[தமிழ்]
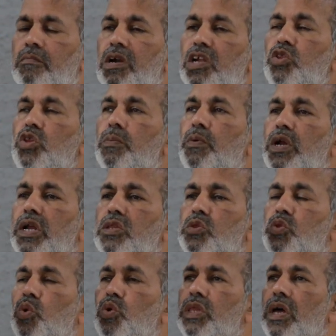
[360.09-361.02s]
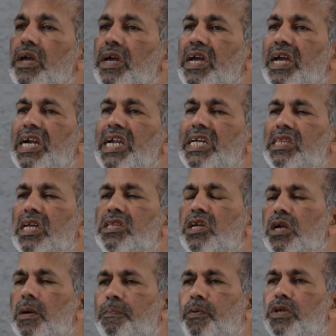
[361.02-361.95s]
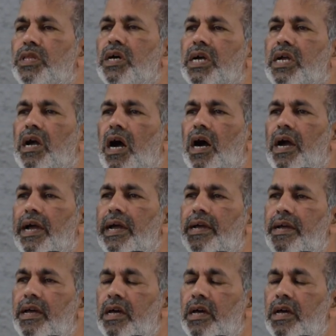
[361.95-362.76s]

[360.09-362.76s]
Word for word: விழுந்து போன தூதக இடத்தை நிரப்புவதற்காக